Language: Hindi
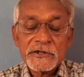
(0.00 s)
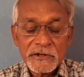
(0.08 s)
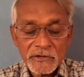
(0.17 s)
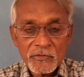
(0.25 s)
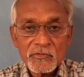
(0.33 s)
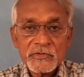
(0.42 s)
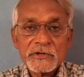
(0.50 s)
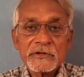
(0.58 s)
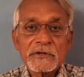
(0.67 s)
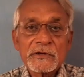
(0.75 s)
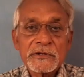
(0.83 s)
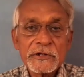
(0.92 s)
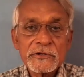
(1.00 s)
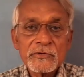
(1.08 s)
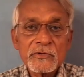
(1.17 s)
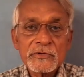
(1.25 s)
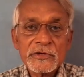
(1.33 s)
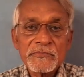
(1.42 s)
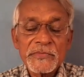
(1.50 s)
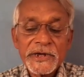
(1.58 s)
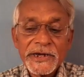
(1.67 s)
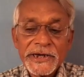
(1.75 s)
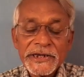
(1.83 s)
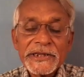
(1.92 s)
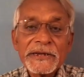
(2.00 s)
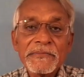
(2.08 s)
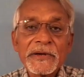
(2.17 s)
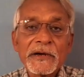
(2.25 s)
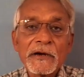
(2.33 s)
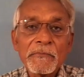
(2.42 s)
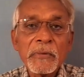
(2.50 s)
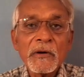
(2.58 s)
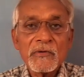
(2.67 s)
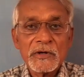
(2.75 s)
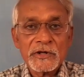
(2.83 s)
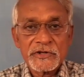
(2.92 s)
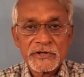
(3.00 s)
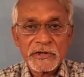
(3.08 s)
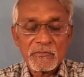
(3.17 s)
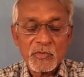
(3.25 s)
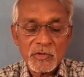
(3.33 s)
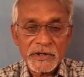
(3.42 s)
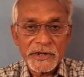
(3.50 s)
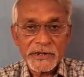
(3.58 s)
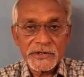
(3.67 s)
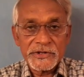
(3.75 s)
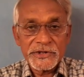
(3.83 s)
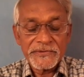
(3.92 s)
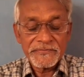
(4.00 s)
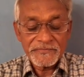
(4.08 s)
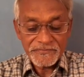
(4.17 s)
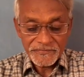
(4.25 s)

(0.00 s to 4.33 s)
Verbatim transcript: संस्कृत शब्द है हिंदी में अभावग्रस्तता बोलते हैं इसे